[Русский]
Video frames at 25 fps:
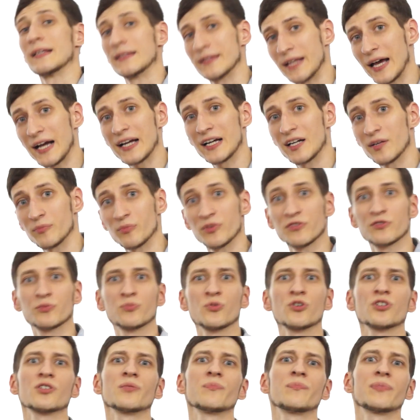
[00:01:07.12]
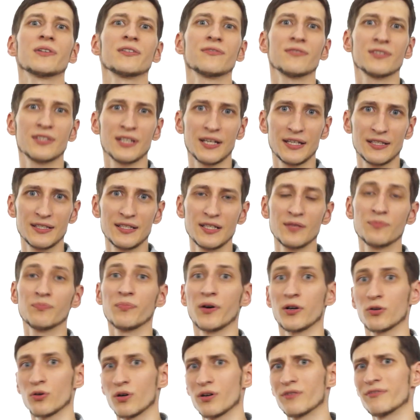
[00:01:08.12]
Так мы сможем превзойти
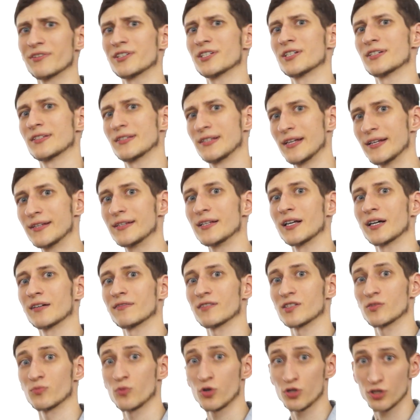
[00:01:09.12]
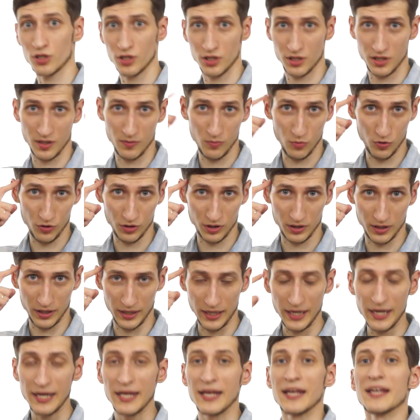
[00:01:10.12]
порог вычислительных возможностей мозга
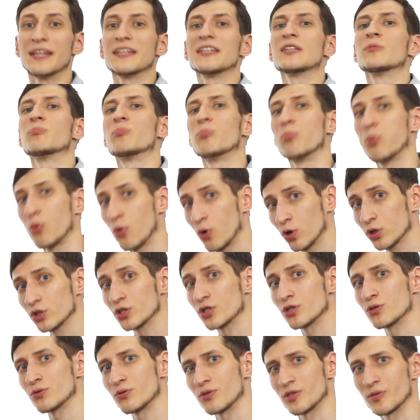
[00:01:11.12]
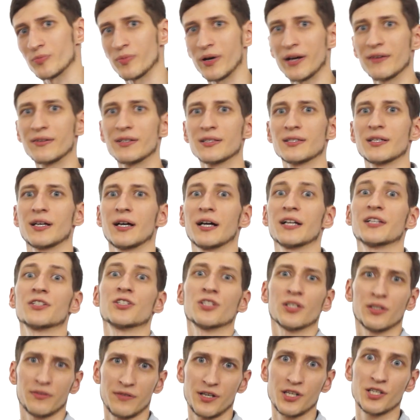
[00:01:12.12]
и полностью избавиться от
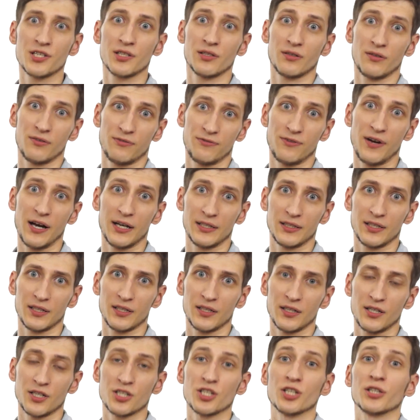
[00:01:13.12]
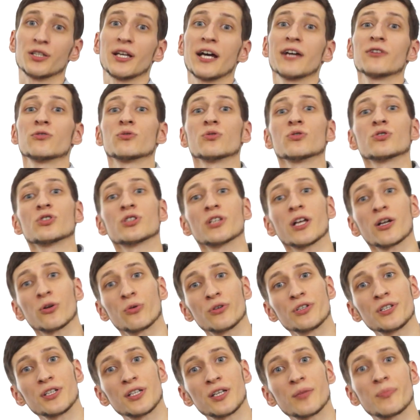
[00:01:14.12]
человеческого фактора, считают
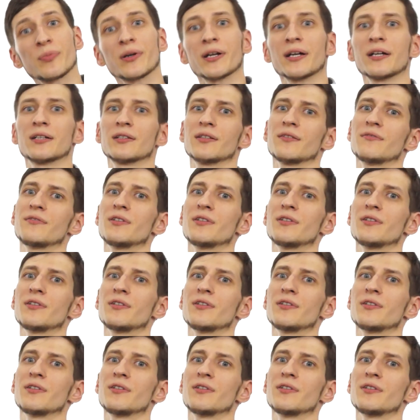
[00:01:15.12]
сторонники проекта